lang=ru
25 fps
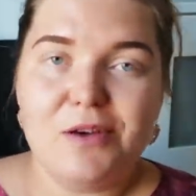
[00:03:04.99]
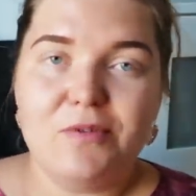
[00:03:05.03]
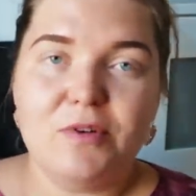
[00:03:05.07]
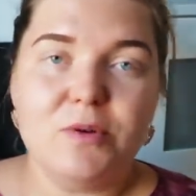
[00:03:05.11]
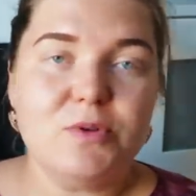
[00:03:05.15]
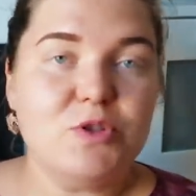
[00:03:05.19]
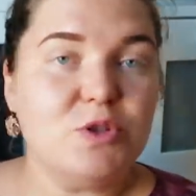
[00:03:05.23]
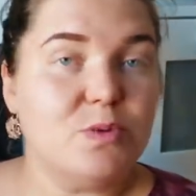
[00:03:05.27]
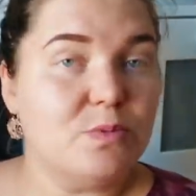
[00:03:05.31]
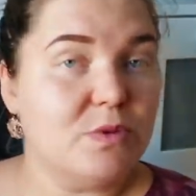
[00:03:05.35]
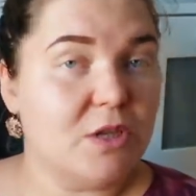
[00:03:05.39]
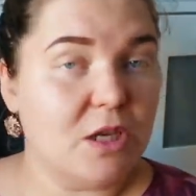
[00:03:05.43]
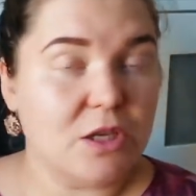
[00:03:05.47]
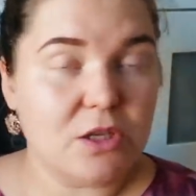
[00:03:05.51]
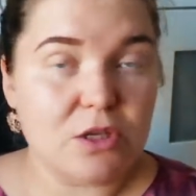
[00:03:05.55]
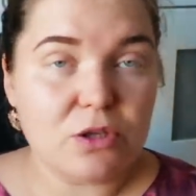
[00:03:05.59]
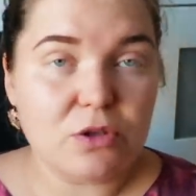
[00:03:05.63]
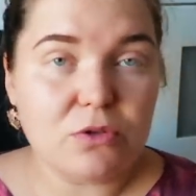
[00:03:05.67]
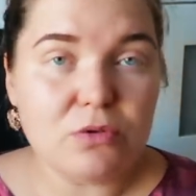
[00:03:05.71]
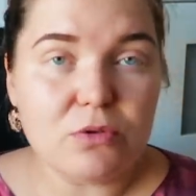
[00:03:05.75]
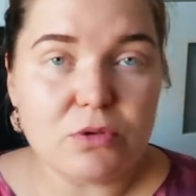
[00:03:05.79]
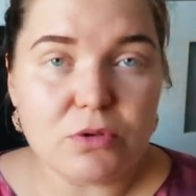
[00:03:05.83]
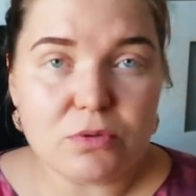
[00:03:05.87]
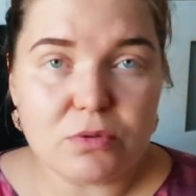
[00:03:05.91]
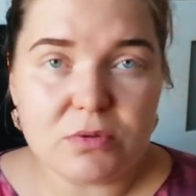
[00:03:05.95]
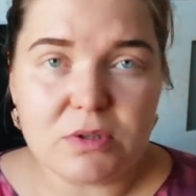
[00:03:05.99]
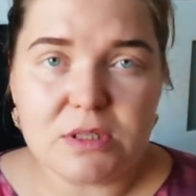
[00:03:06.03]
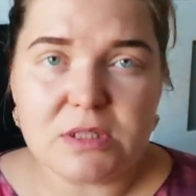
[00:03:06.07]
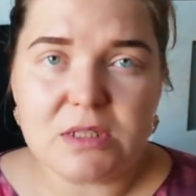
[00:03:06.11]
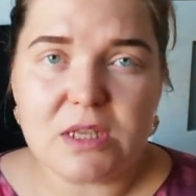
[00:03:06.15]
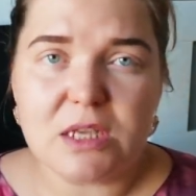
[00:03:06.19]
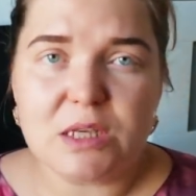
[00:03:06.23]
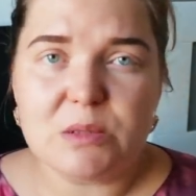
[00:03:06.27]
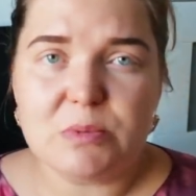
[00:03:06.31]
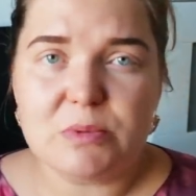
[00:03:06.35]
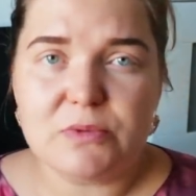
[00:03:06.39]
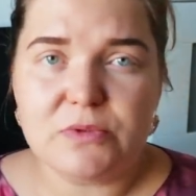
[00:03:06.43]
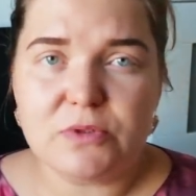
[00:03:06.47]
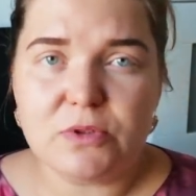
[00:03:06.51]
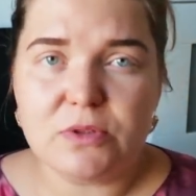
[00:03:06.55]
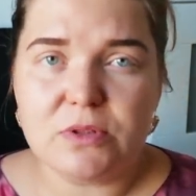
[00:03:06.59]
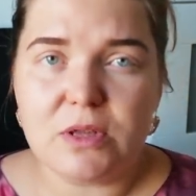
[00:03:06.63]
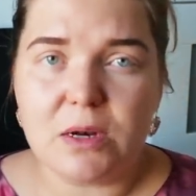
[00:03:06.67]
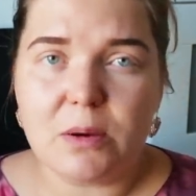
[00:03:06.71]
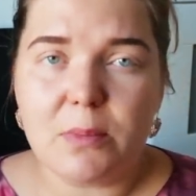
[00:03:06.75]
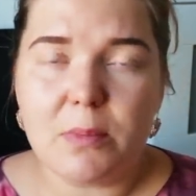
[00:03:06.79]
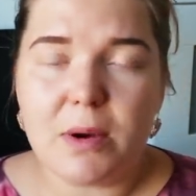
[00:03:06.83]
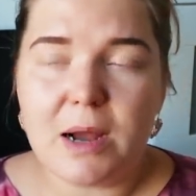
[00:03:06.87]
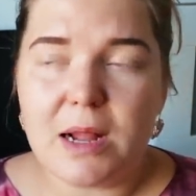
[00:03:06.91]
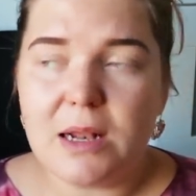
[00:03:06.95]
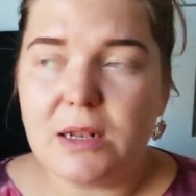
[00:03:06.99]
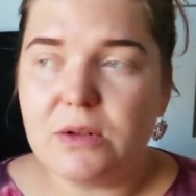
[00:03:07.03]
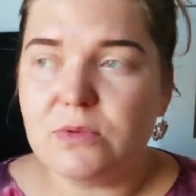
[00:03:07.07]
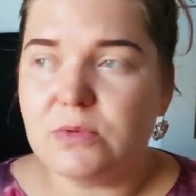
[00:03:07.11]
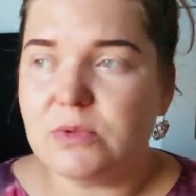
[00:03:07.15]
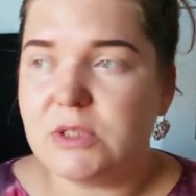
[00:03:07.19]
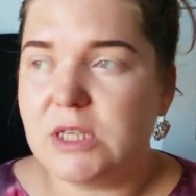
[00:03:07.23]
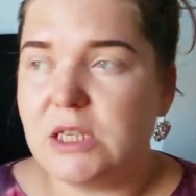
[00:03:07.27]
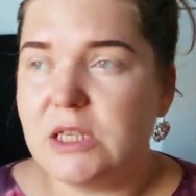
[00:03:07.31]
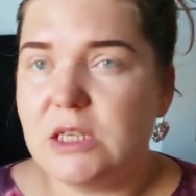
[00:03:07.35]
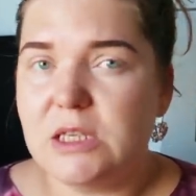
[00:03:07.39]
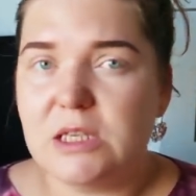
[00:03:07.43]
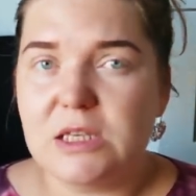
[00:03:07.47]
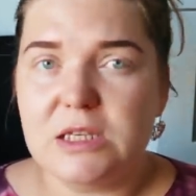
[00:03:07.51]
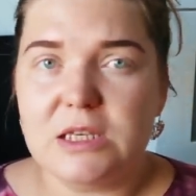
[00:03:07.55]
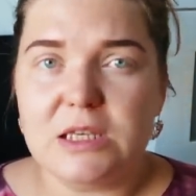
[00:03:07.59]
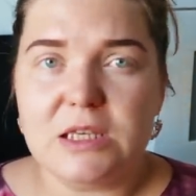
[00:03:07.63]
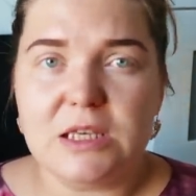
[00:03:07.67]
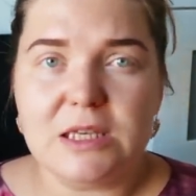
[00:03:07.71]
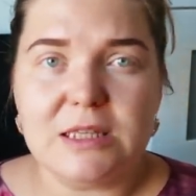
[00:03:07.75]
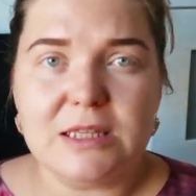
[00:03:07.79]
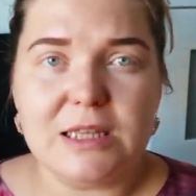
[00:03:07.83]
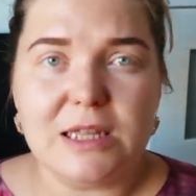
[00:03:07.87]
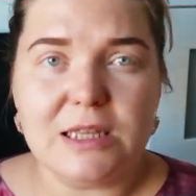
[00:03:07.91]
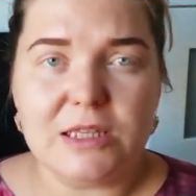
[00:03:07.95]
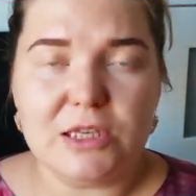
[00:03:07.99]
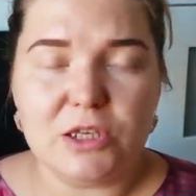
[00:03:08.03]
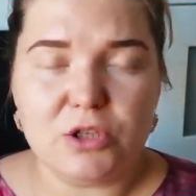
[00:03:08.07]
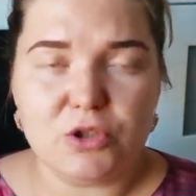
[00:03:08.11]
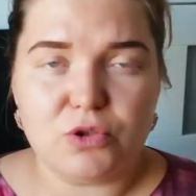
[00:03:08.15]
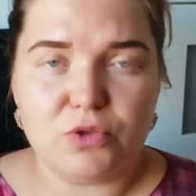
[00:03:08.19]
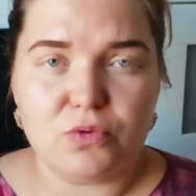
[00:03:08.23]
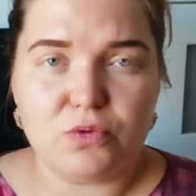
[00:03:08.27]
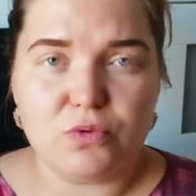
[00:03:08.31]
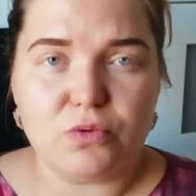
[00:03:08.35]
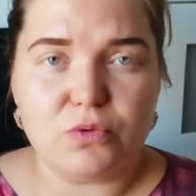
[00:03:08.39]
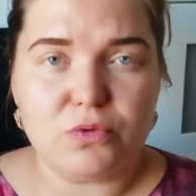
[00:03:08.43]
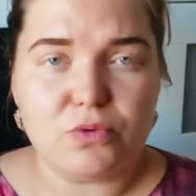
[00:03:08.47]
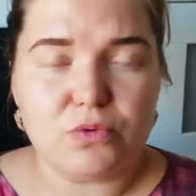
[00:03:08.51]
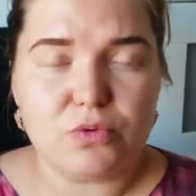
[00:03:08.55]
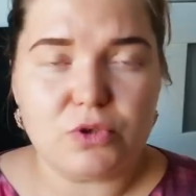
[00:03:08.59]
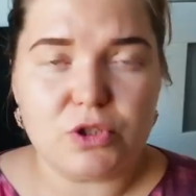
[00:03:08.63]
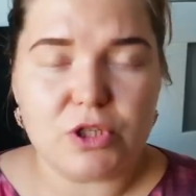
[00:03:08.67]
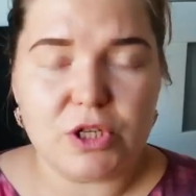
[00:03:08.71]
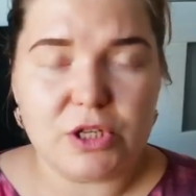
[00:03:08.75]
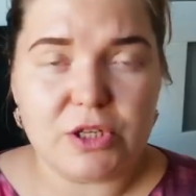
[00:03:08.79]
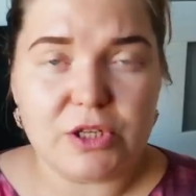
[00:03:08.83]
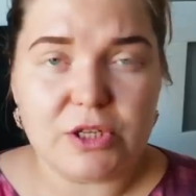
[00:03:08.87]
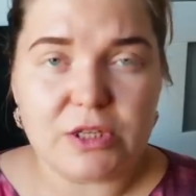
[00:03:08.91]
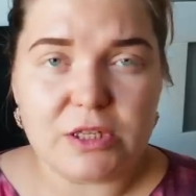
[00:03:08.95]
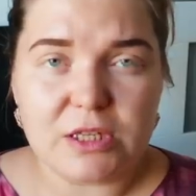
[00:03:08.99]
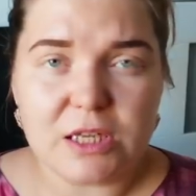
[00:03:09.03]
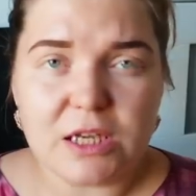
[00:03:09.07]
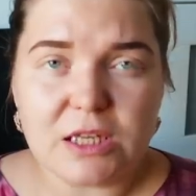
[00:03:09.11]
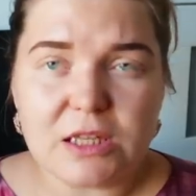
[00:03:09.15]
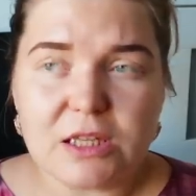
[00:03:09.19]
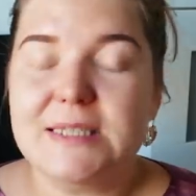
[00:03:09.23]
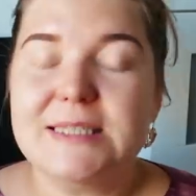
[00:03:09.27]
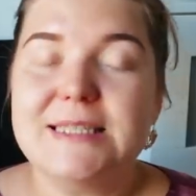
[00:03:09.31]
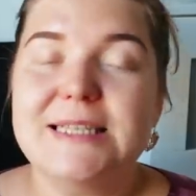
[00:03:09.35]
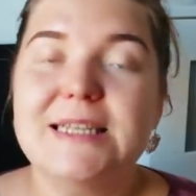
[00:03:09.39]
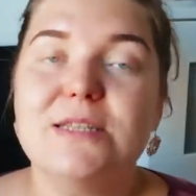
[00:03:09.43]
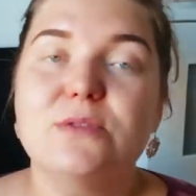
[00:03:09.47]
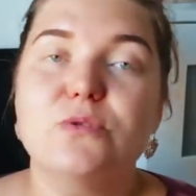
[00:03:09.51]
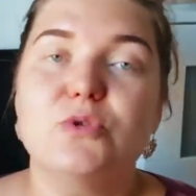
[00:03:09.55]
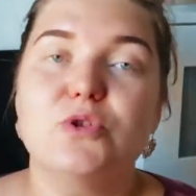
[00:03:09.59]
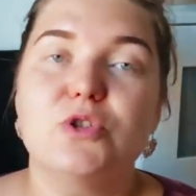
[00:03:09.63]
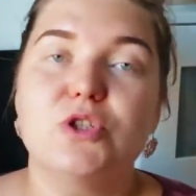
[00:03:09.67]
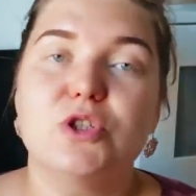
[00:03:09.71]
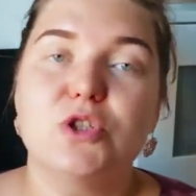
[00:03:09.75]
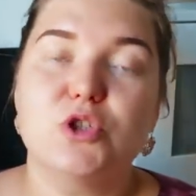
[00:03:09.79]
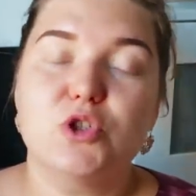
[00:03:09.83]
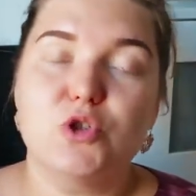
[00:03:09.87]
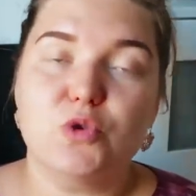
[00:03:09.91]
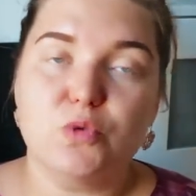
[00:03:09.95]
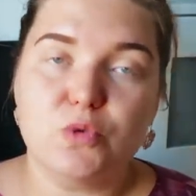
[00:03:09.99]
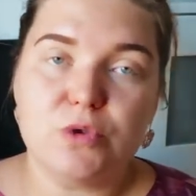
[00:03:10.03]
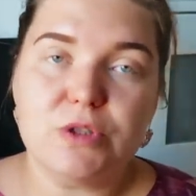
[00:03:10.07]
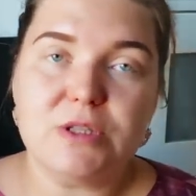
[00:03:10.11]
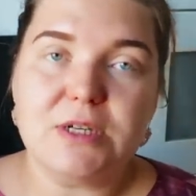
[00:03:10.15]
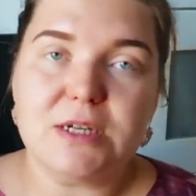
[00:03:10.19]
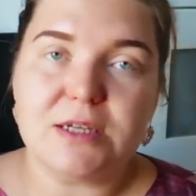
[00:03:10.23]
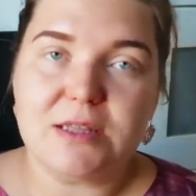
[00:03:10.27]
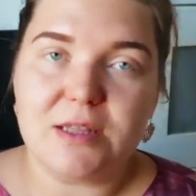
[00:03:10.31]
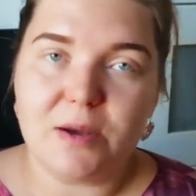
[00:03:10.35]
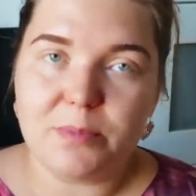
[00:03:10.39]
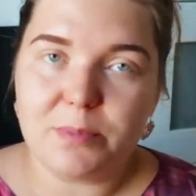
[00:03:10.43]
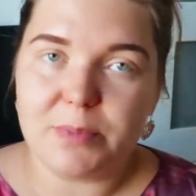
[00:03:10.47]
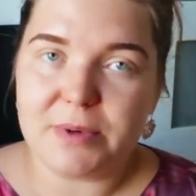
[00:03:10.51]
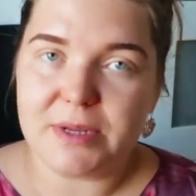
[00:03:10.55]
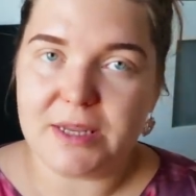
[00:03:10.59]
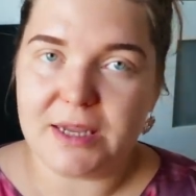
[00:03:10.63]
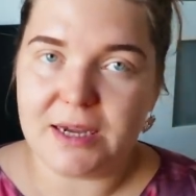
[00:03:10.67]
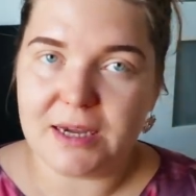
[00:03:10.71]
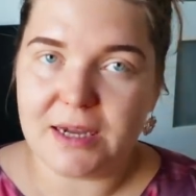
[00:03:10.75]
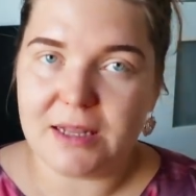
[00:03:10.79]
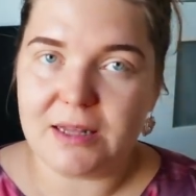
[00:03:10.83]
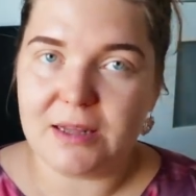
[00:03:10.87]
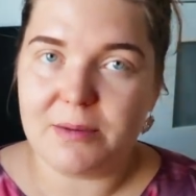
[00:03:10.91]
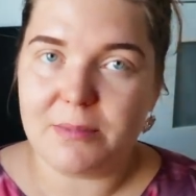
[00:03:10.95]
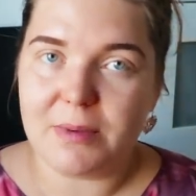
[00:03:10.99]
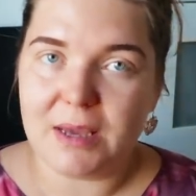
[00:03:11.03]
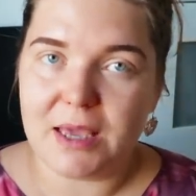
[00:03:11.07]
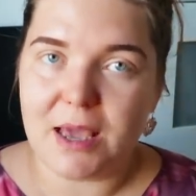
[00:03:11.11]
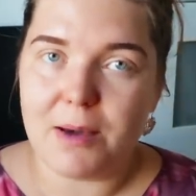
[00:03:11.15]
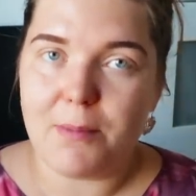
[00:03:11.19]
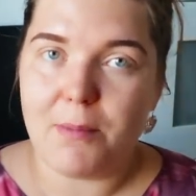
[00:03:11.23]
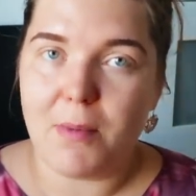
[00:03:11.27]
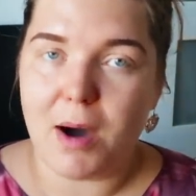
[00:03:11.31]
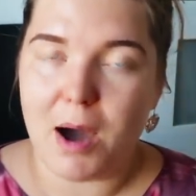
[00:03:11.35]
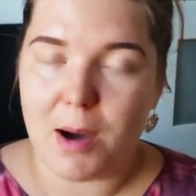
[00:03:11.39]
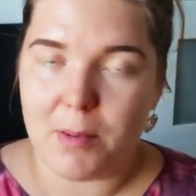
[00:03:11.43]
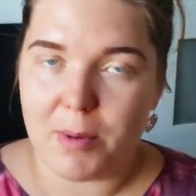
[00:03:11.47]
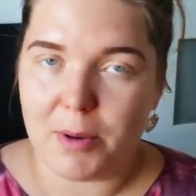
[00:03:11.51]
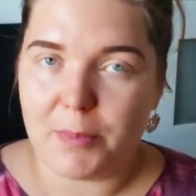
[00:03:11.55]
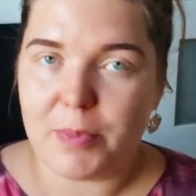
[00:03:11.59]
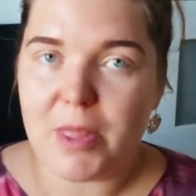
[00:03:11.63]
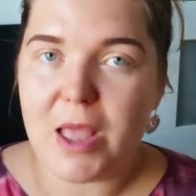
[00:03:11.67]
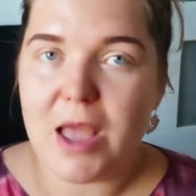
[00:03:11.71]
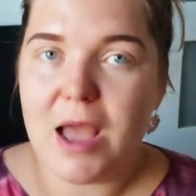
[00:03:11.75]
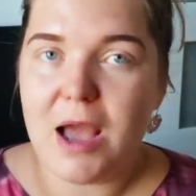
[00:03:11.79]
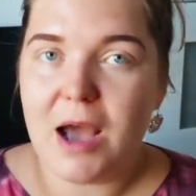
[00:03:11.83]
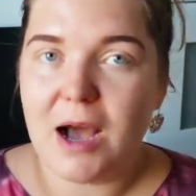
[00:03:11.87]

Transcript: В общем, день идет, у нас как бы все нормально, у Сини никаких дальнейших ухудшений нет. На следующее же утро к нам приехала моя мама.